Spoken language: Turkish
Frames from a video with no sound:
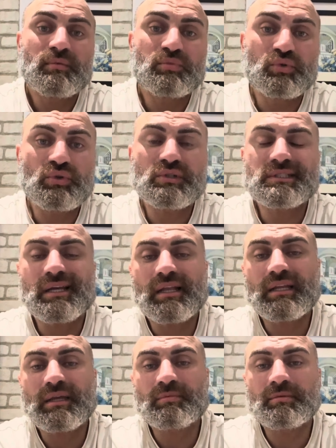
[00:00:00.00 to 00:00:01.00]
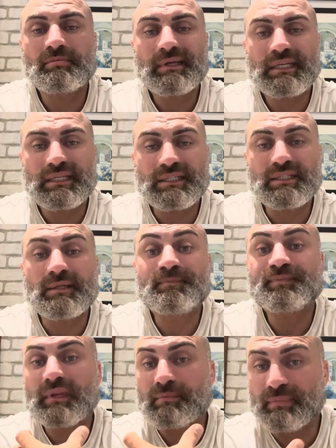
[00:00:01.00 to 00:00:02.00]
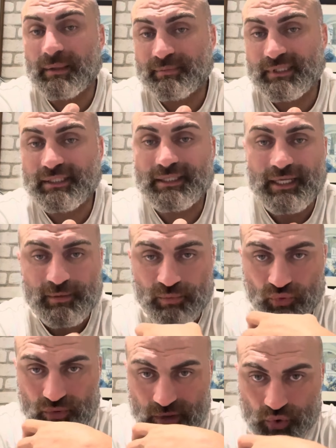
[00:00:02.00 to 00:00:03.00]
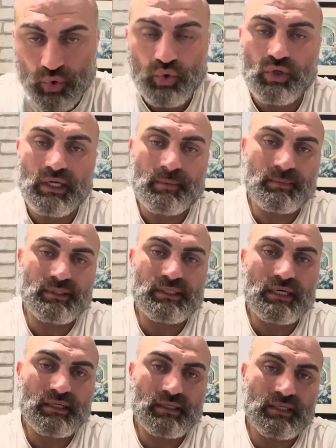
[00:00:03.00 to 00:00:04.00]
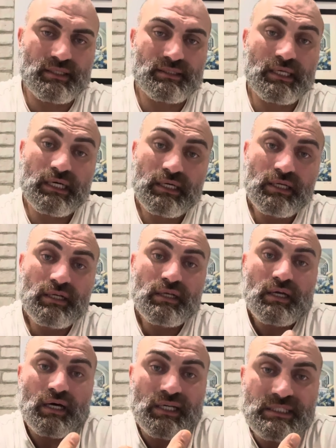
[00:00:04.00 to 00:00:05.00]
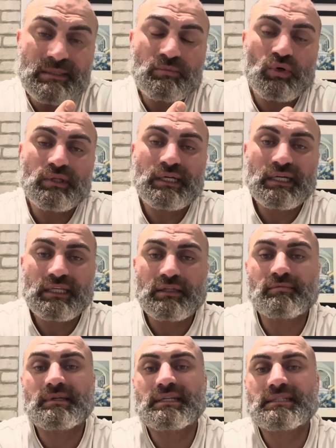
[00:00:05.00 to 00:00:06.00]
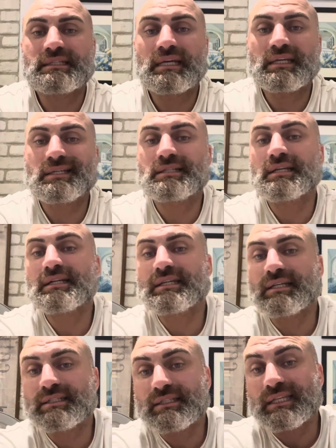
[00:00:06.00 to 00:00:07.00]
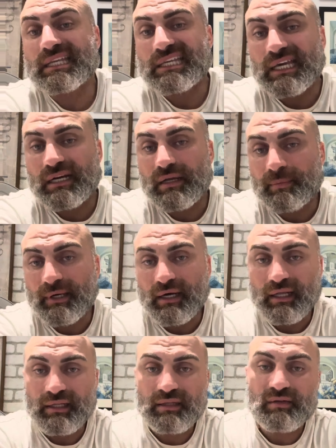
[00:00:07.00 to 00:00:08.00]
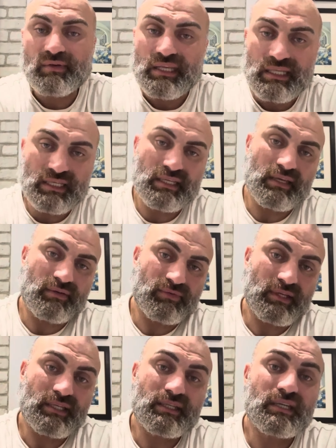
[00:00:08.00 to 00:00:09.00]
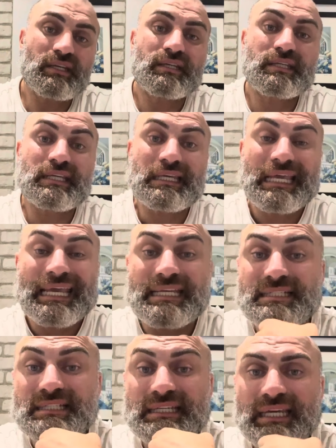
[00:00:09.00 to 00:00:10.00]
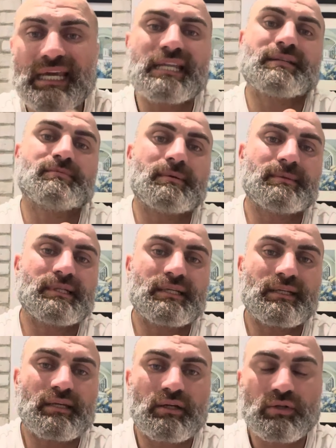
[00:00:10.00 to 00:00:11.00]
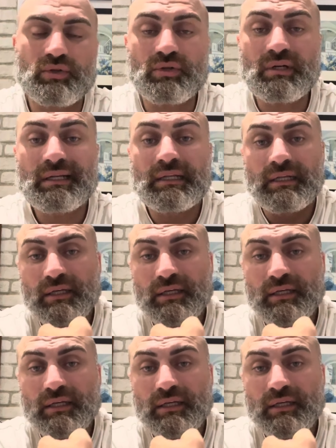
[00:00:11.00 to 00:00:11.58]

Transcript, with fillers: Bunu sağlayabilmek için peptitler burada çok önemlidir arkadaşlar. Hacim olarak gitmek isteyen kişilerin kesinlikle GRP6 ve IGF'yi eksik etmemeleri gerekiyor.